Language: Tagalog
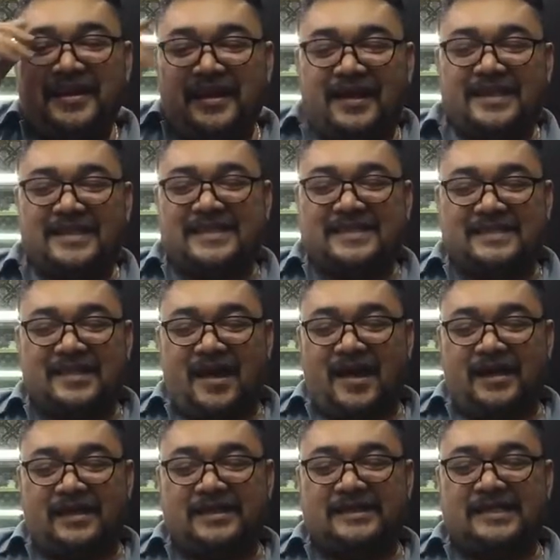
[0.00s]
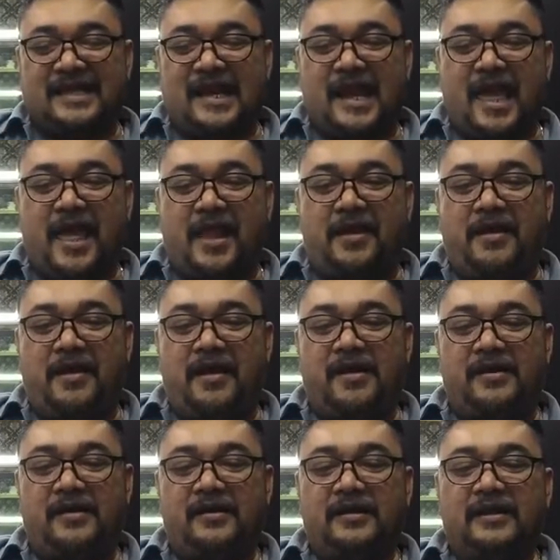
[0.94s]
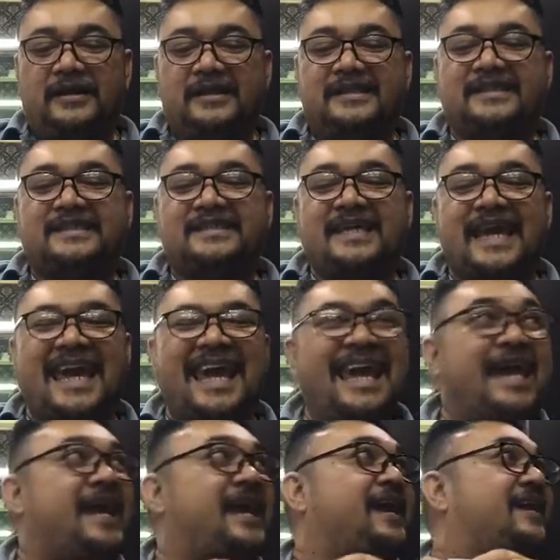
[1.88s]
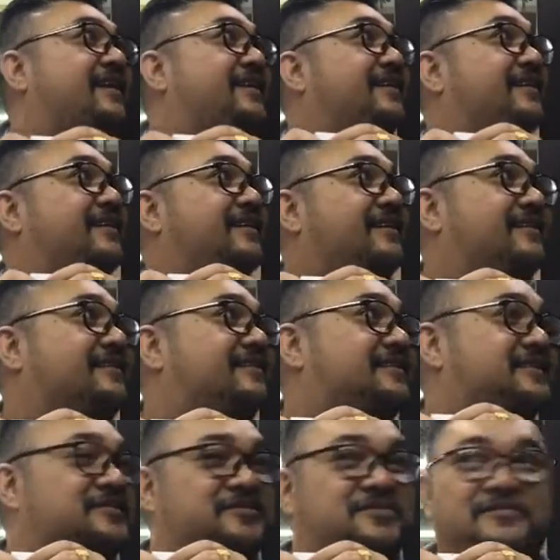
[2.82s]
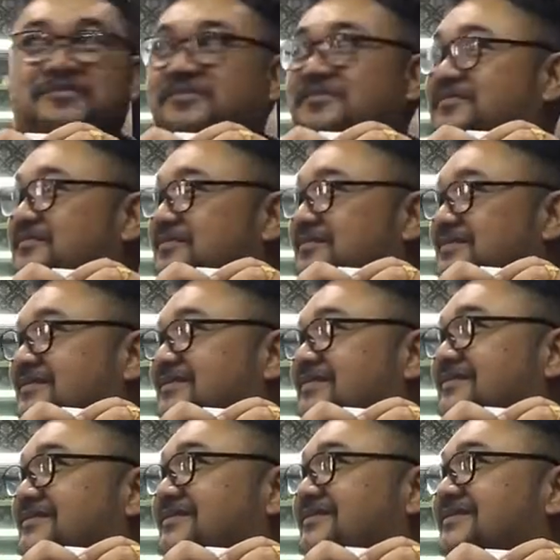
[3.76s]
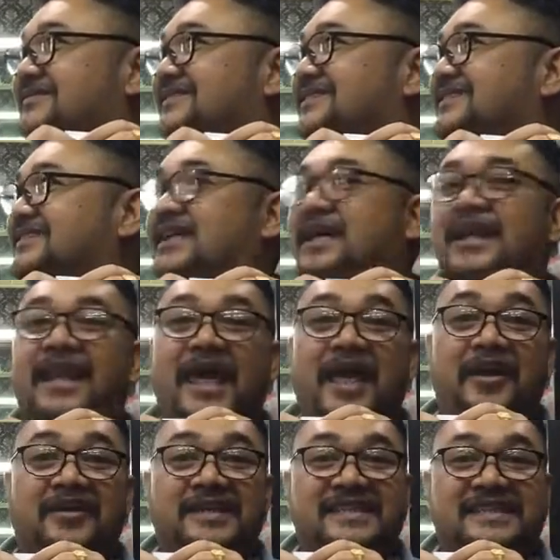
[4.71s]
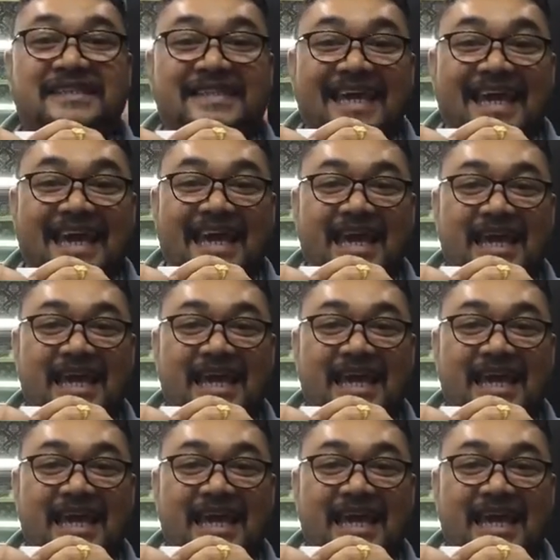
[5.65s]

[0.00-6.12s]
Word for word: Nag-start sa letter C. Ah, feel ko ako lagi na siya C. Letter C.